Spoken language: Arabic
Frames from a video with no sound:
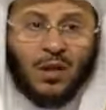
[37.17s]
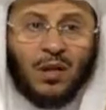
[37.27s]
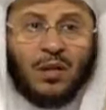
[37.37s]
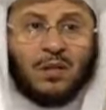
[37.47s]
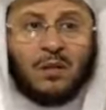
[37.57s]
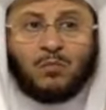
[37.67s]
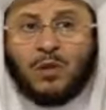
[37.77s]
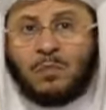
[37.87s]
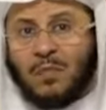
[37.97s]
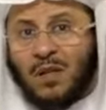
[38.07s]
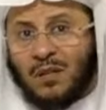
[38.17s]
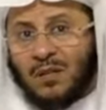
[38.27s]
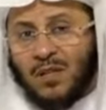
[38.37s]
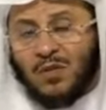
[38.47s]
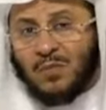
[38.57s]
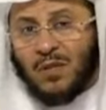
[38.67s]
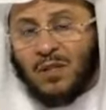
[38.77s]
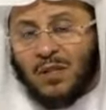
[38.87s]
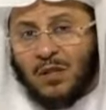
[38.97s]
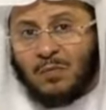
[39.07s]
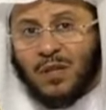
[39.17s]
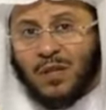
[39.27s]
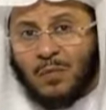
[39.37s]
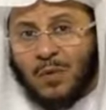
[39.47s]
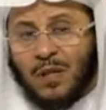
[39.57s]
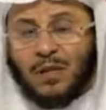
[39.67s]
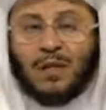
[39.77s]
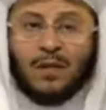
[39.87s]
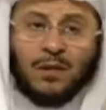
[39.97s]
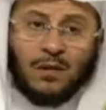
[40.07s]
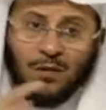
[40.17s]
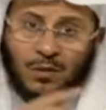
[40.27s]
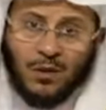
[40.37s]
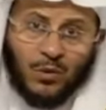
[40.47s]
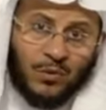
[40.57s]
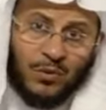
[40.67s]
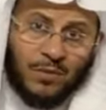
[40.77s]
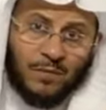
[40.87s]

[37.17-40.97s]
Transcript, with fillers: اللي عنده مهمة رسمية يمثل بلده يعود